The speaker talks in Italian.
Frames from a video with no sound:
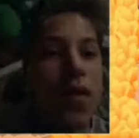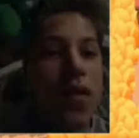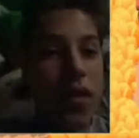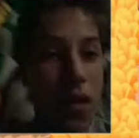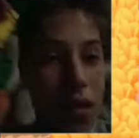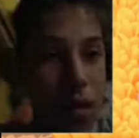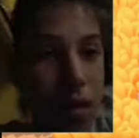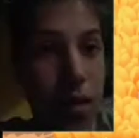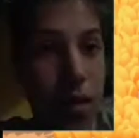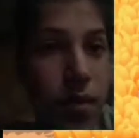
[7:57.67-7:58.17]

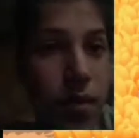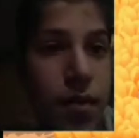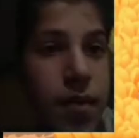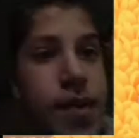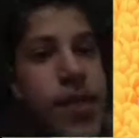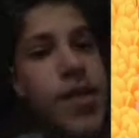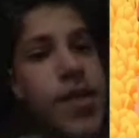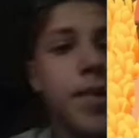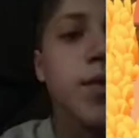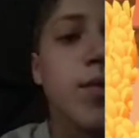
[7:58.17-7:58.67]
sapete una
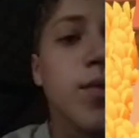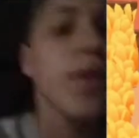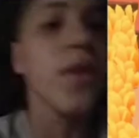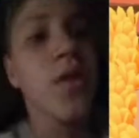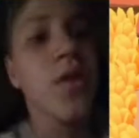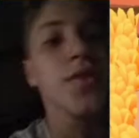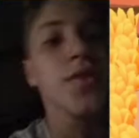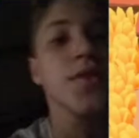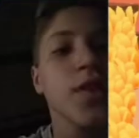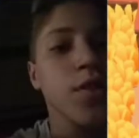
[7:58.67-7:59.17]
cosa io mi
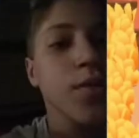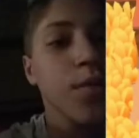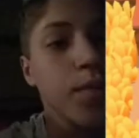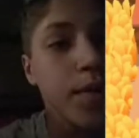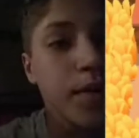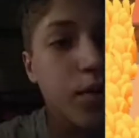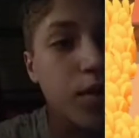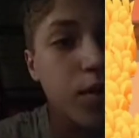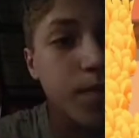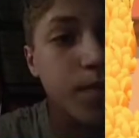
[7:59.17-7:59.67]
prendo le mie
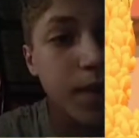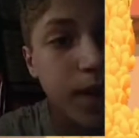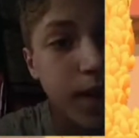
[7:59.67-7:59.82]
casse no